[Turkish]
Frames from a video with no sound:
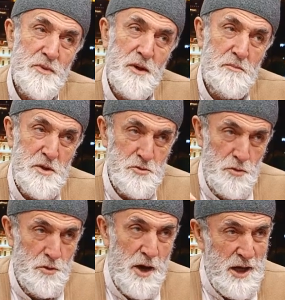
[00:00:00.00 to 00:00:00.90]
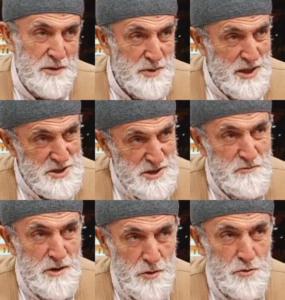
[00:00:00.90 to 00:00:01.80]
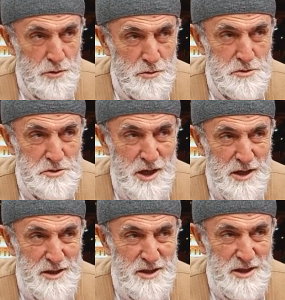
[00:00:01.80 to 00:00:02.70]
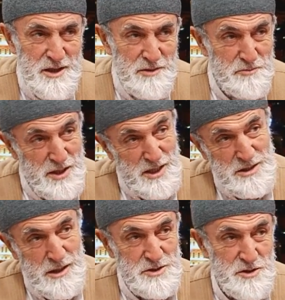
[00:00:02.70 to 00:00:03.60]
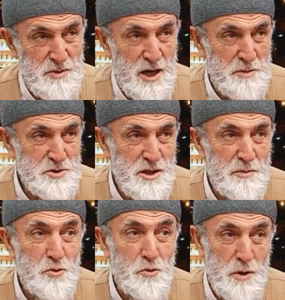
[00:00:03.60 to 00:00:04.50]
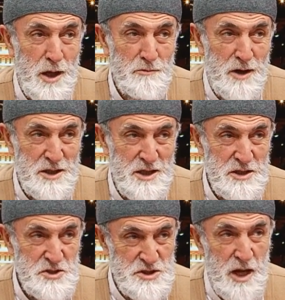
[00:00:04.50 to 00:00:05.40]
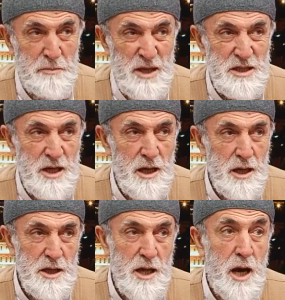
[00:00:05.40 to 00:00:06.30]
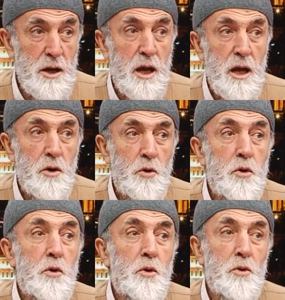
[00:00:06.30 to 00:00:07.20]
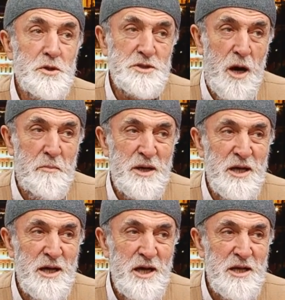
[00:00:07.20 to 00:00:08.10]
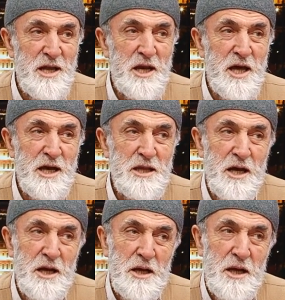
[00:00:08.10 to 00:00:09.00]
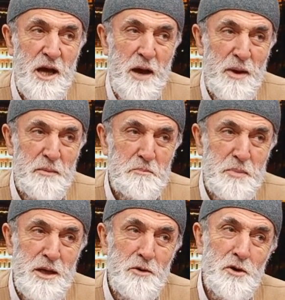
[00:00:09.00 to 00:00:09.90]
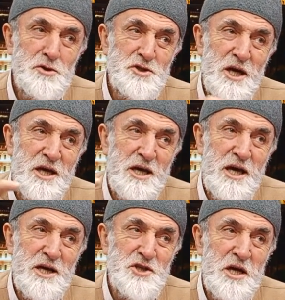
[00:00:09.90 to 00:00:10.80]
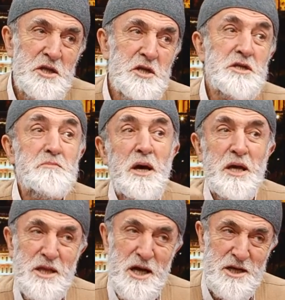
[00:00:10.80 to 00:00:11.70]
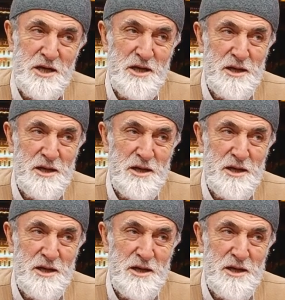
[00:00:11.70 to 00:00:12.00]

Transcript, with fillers: Biz onu hani biraz evvel okudunuz ya. Biraz şimdi Arapçada bir kural vardır. Zamir yani hu zamiri nereye gider? Hemen bir önceki geçen isme gider.